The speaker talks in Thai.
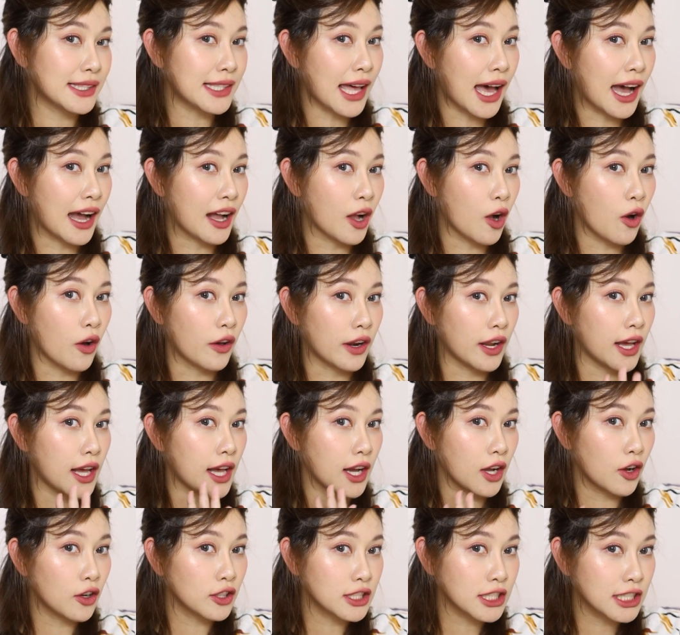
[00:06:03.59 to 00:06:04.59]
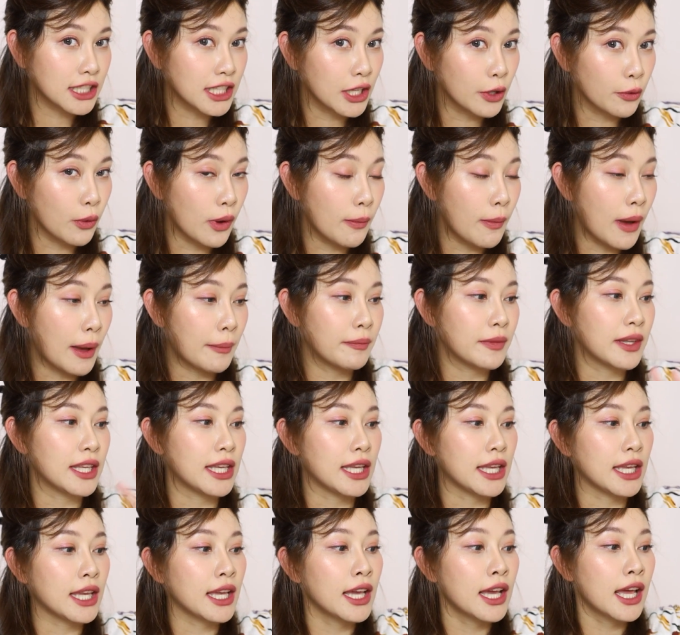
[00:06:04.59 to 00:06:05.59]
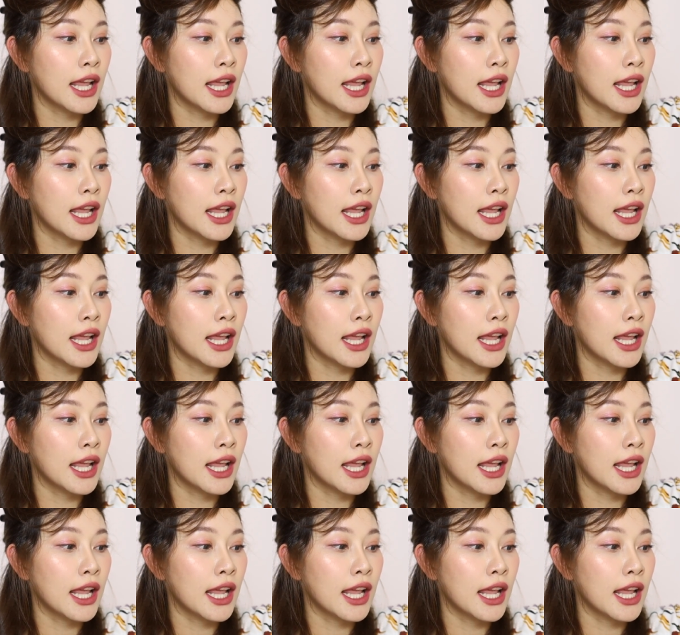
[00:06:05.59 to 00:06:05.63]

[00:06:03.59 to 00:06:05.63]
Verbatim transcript: สางก่อนนะคะก็จะทิ้งไว้แบบนี้